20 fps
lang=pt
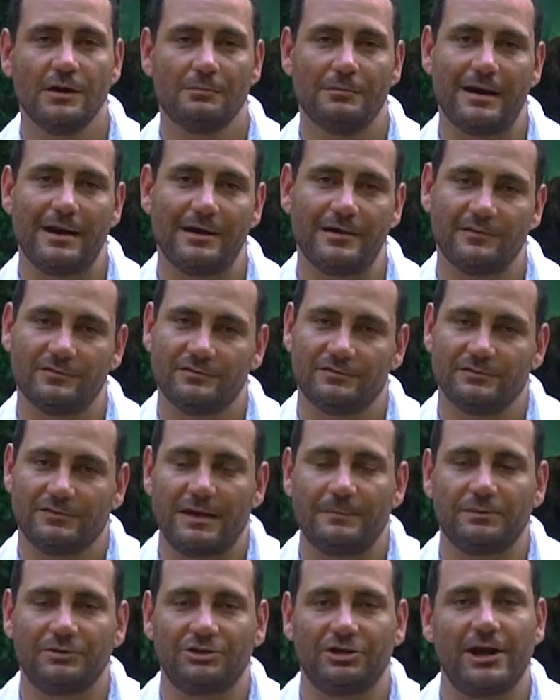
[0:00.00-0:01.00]
mas
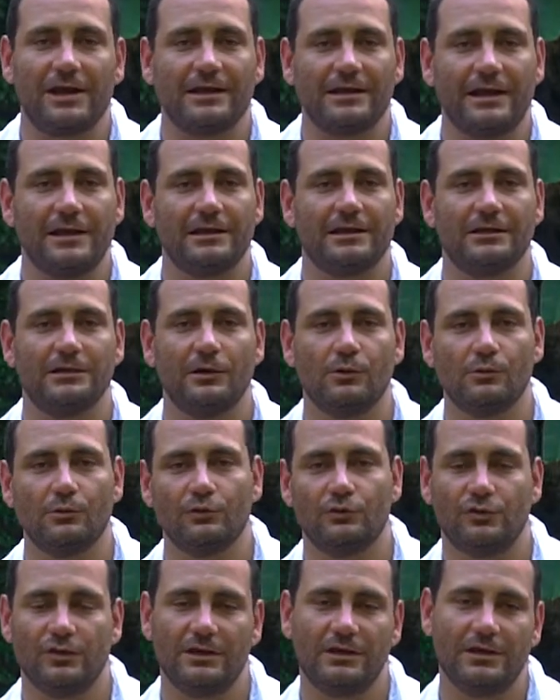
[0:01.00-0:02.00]
sempre tinha aquele que não
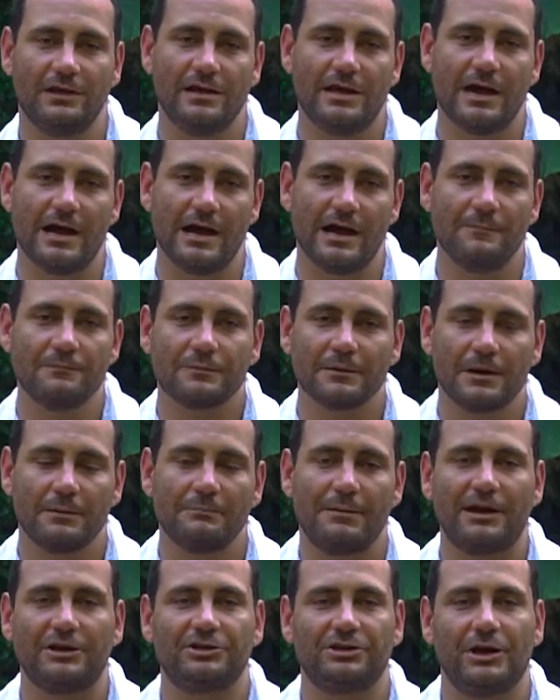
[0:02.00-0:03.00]
conseguia
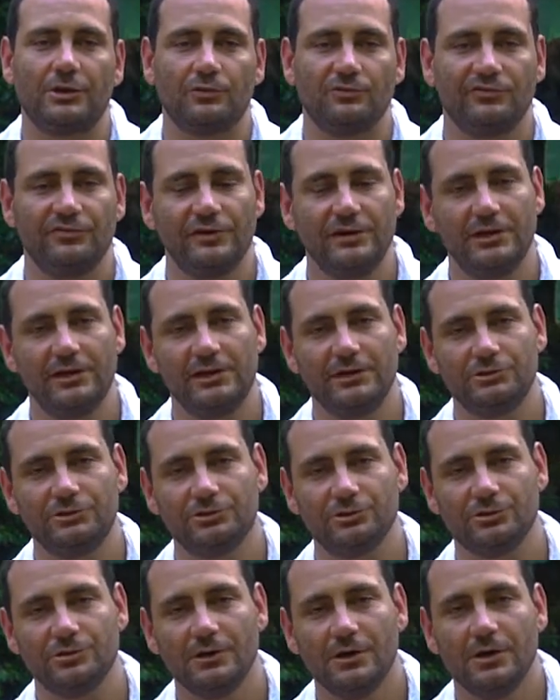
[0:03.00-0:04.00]
baixar o
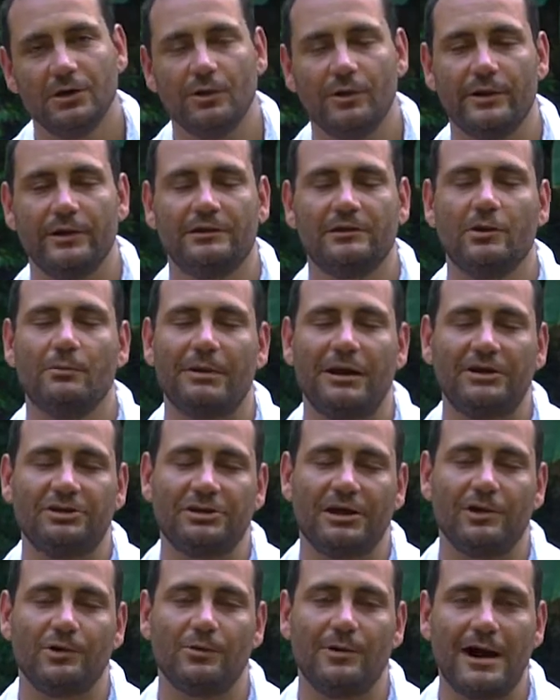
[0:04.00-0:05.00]
vídeo ou então
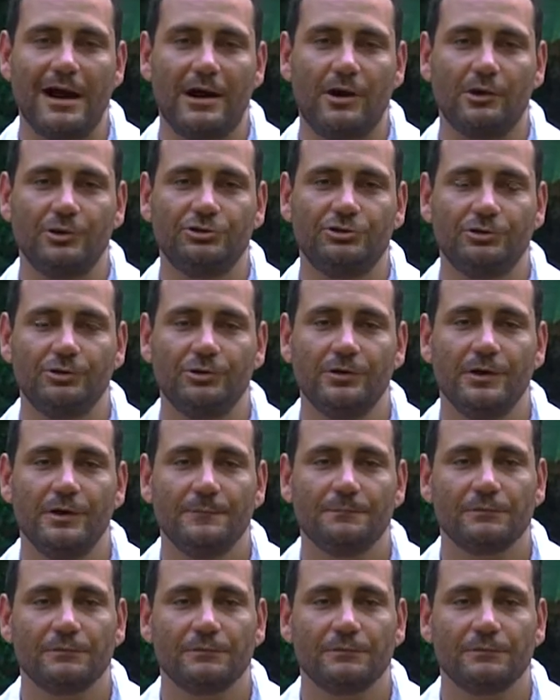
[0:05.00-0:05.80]
baixar o áudio